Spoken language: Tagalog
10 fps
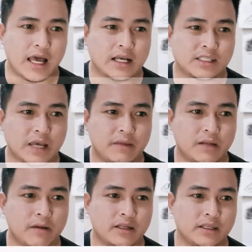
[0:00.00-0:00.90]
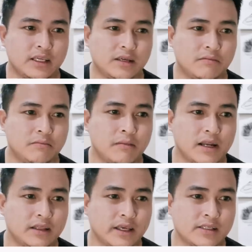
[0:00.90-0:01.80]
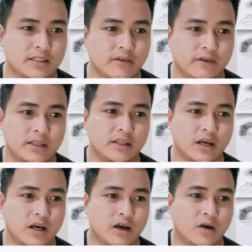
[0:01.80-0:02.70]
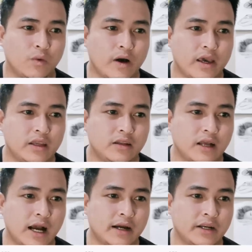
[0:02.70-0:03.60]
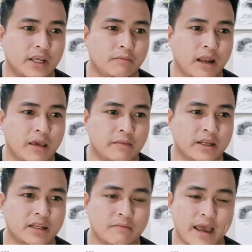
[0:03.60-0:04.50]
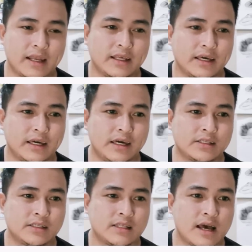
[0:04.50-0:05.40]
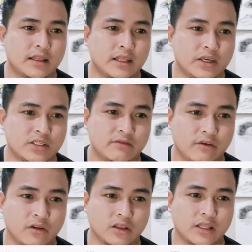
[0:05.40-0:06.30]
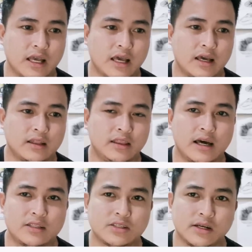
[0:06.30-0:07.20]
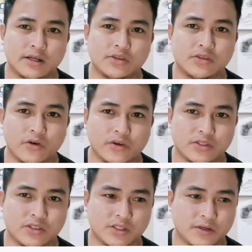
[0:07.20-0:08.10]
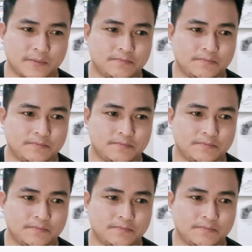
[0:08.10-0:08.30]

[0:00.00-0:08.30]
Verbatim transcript: Ang sabi naman ni Marites David, Why are they blaming the man? It's not his fault. That's her choice.